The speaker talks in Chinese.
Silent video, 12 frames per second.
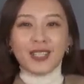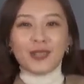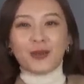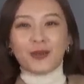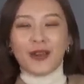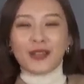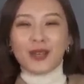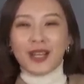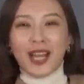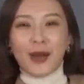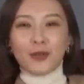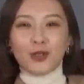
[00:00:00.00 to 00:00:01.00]
就完全
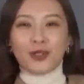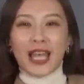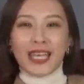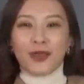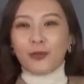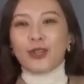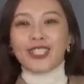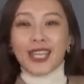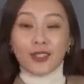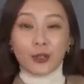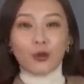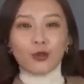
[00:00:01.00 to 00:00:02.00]
看不出来，也不会
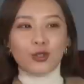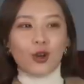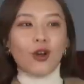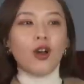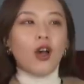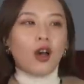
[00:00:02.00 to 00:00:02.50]
显得臃肿。